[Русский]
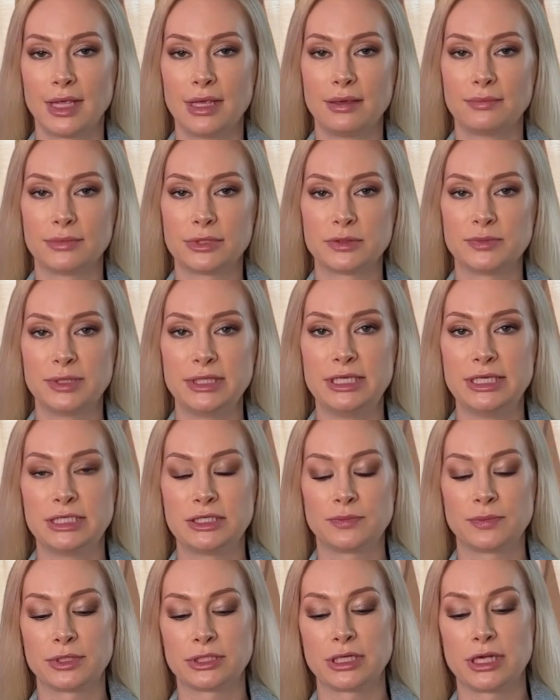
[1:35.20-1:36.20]

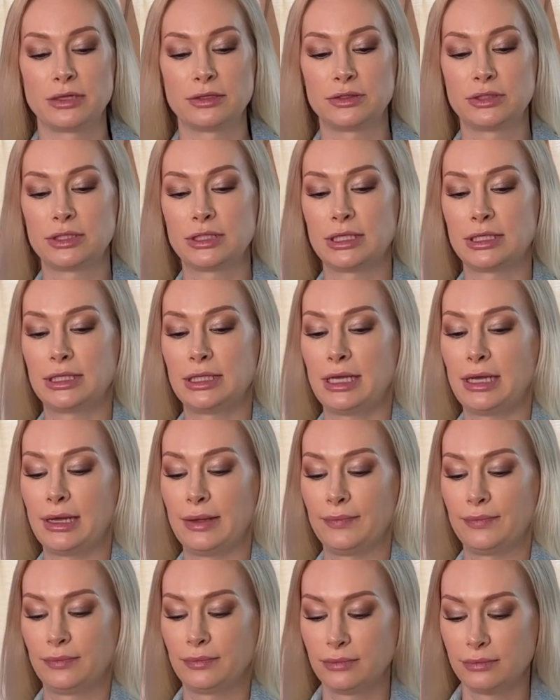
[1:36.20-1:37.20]
Посмотрите, пожалуйста,
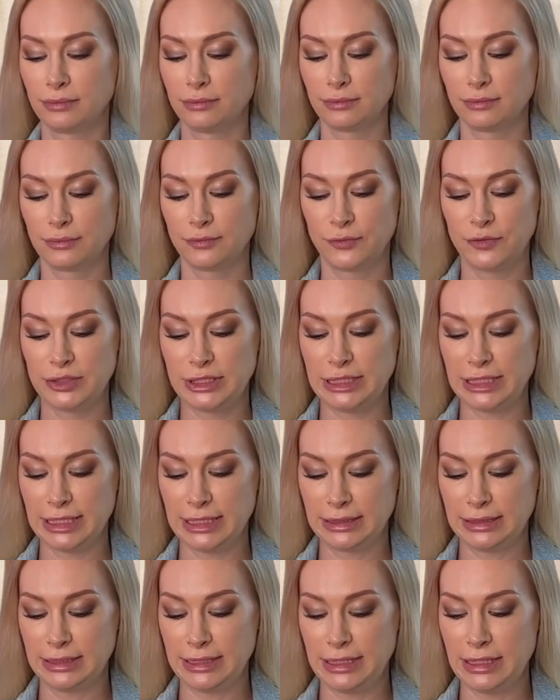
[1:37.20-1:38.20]
на
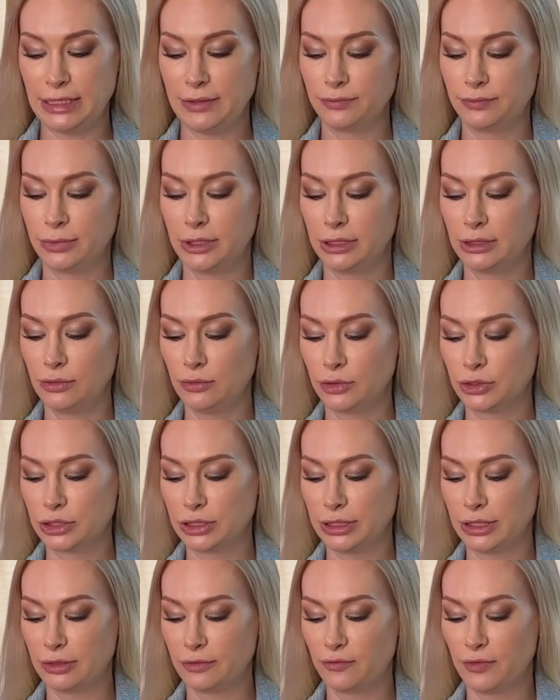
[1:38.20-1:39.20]
все три
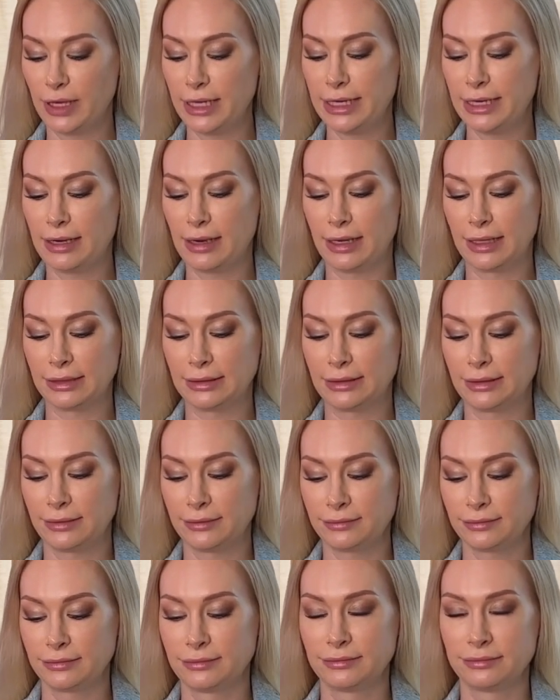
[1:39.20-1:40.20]
предложенных
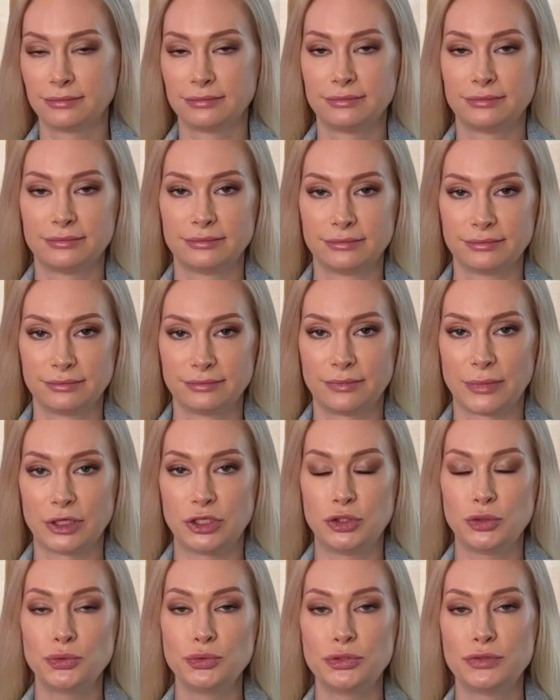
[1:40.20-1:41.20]
варианта.
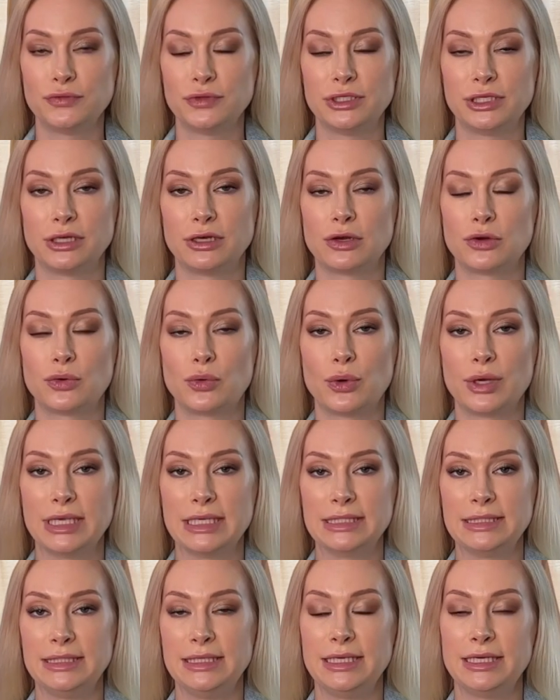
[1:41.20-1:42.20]
Почувствуйте,
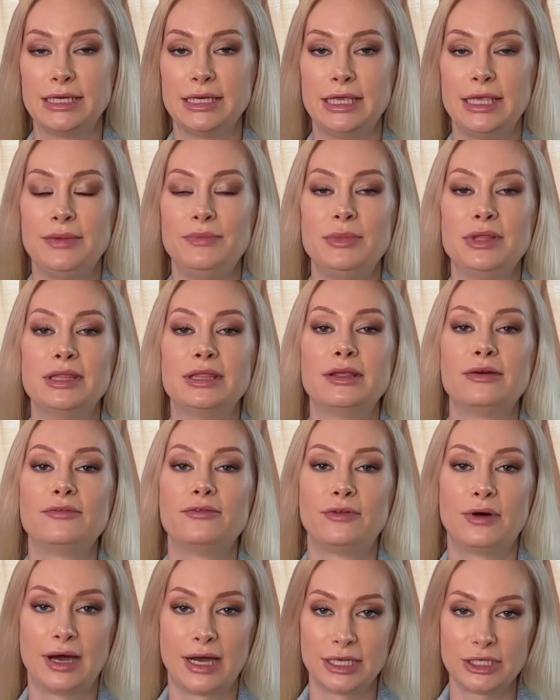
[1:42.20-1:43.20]
какой из них именно
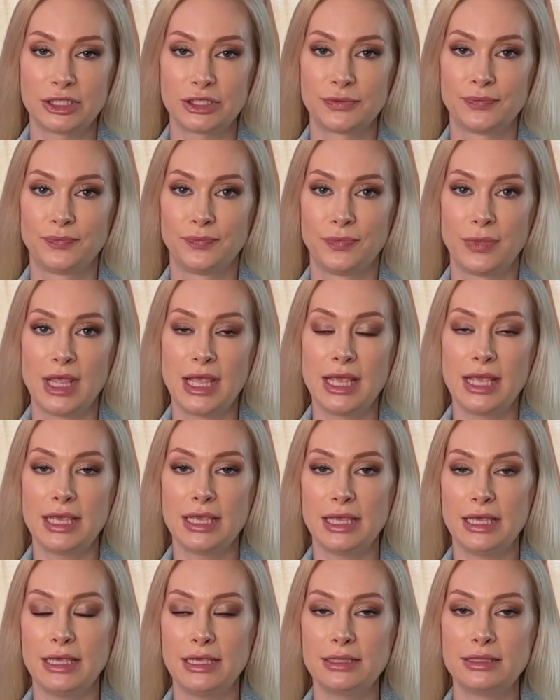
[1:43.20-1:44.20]
ваш.
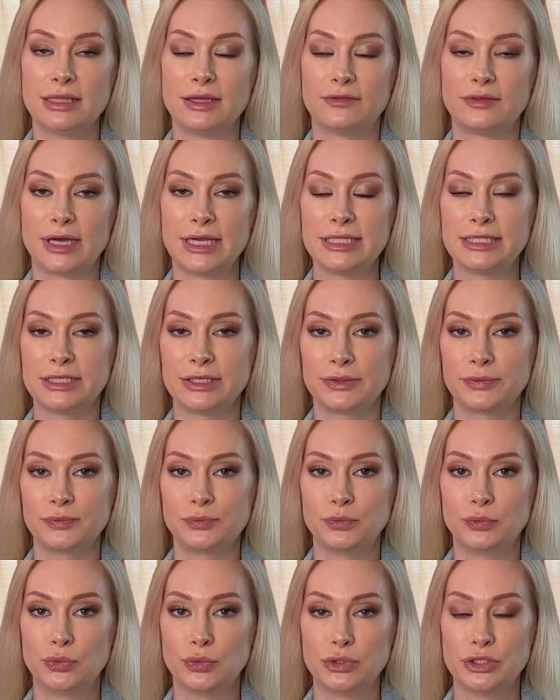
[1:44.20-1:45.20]
И давайте
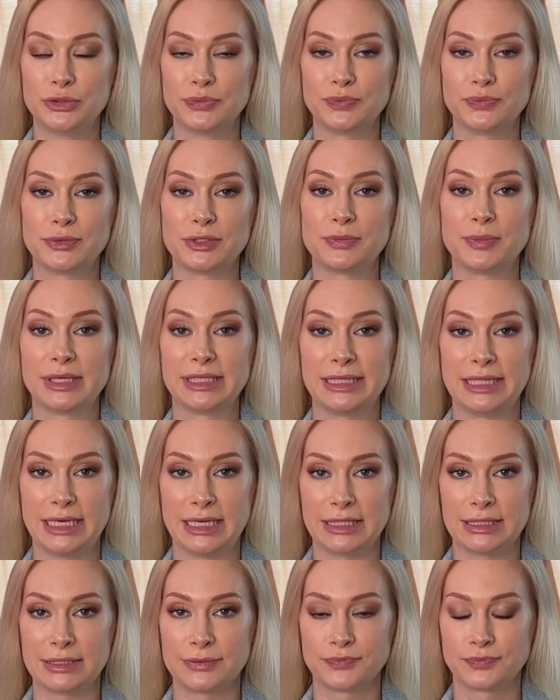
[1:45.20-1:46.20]
будем
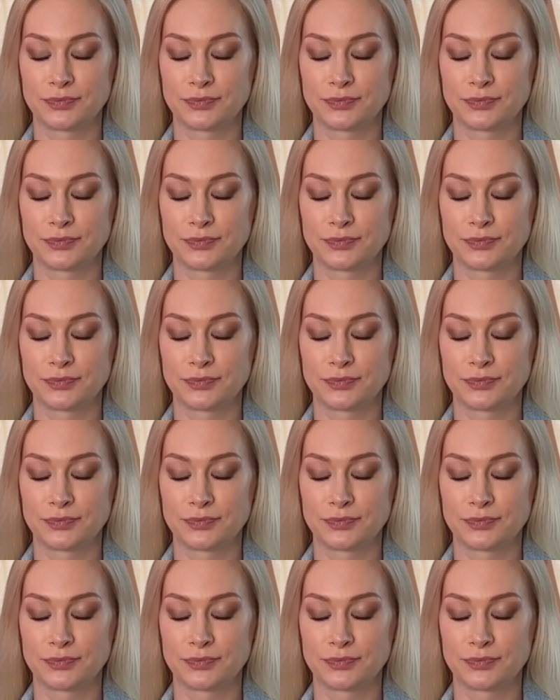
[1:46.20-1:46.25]
смотреть.